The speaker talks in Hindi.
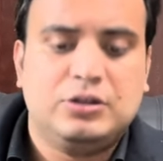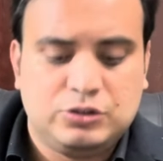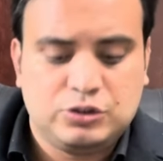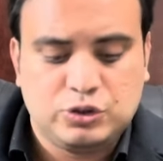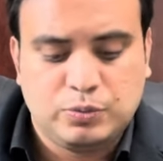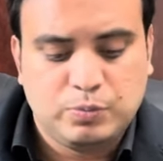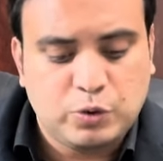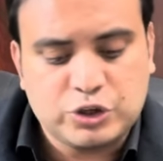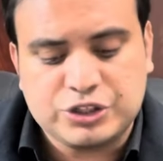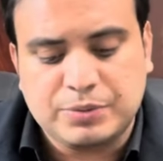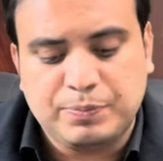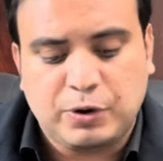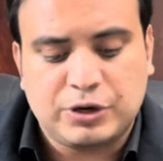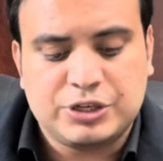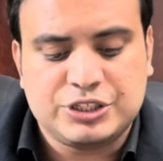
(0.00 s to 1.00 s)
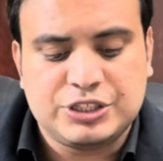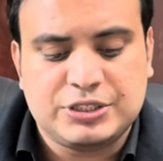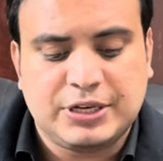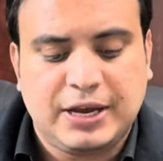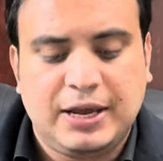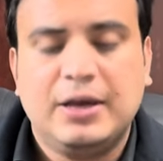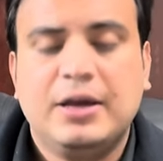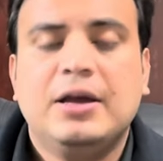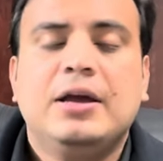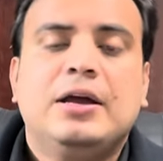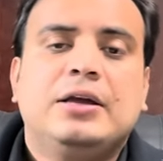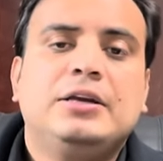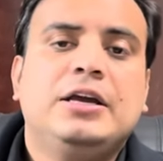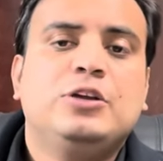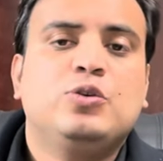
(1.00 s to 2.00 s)
जो मोस्ट इंपॉर्टेंट चीज है
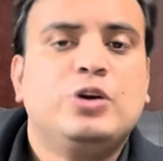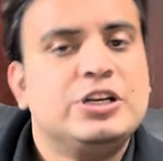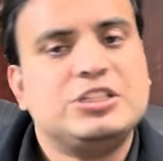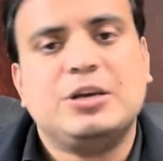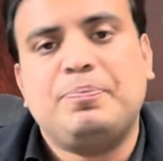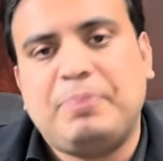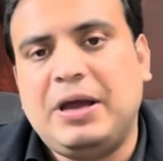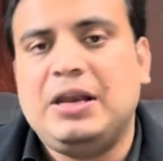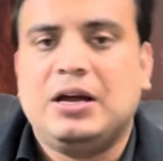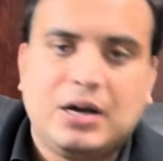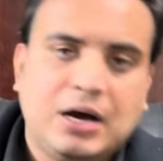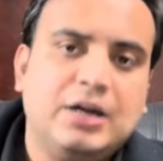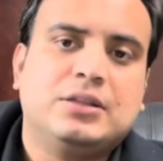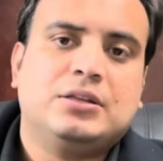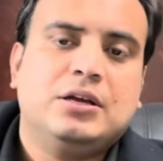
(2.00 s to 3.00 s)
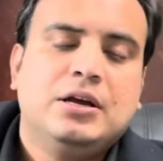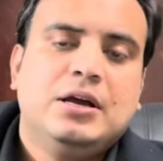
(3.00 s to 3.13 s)
ये जो इससे पहले खत